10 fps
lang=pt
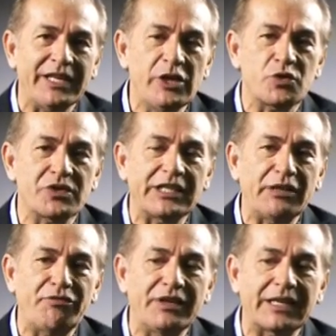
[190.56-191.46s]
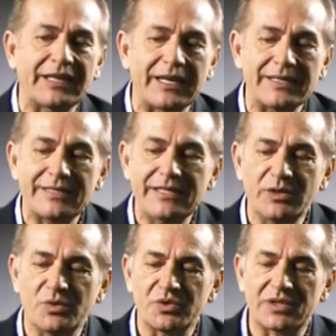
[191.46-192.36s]
isso significa que as
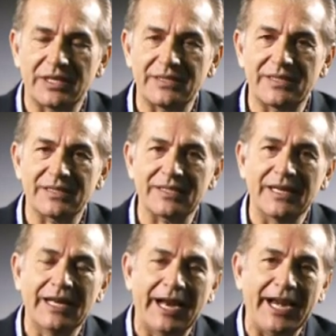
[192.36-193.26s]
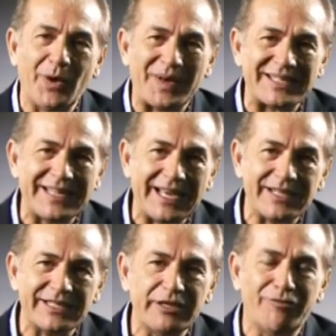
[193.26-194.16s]
circunstâncias não
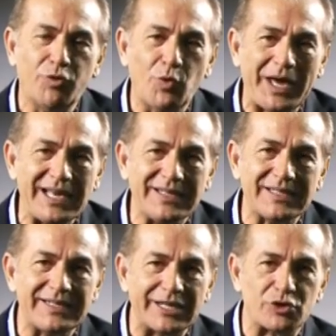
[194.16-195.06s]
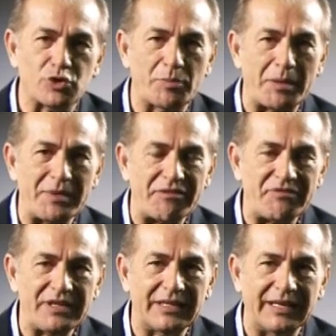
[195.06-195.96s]
exercem influência sobre a minha
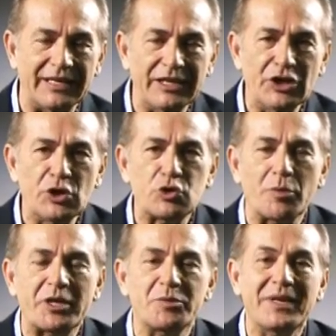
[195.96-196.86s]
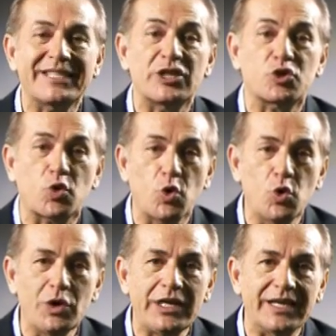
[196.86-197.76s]
vida, sobre as minhas
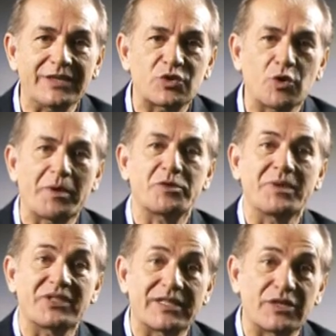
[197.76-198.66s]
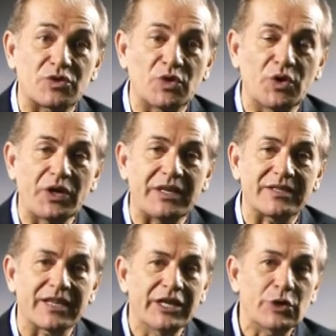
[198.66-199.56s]
escolhas, sobre as minhas
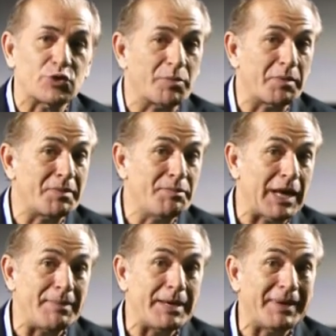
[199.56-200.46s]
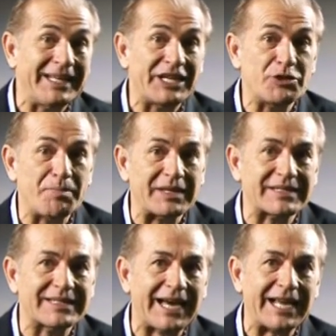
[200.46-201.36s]
decisões, sobre a minha maneira de
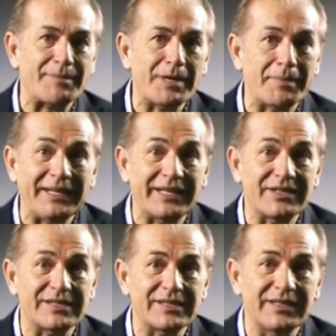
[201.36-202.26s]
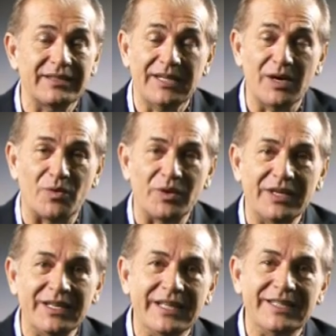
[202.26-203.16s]
pensar, a minha maneira de ser. Não.
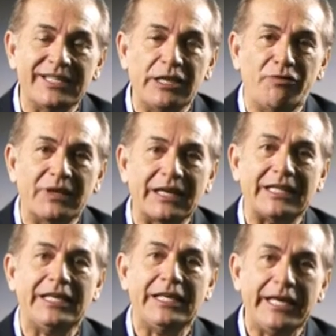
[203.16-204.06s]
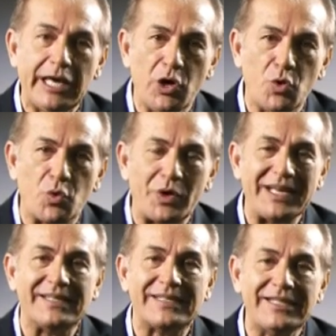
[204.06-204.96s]
Significa que eu
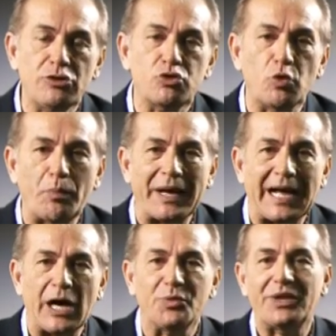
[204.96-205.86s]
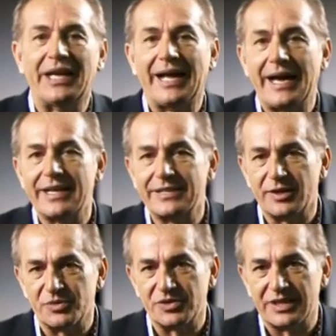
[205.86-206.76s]
existo para alterar as
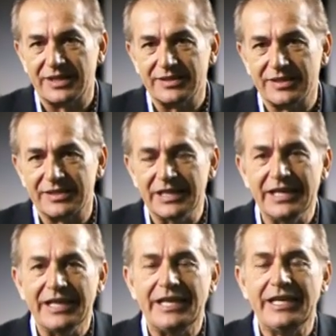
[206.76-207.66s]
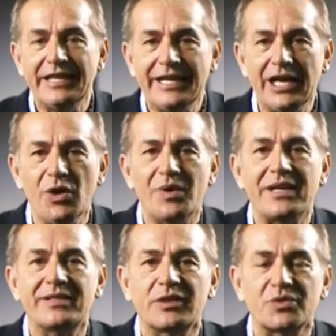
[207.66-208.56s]
circunstâncias e não
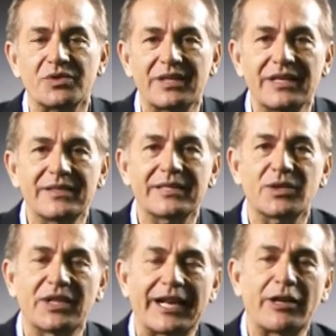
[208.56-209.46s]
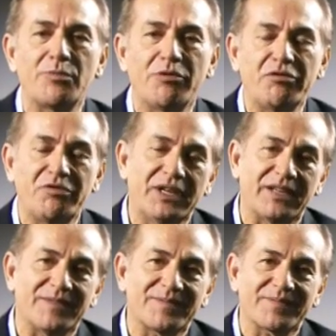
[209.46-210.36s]
as circunstâncias alterar o meu viver.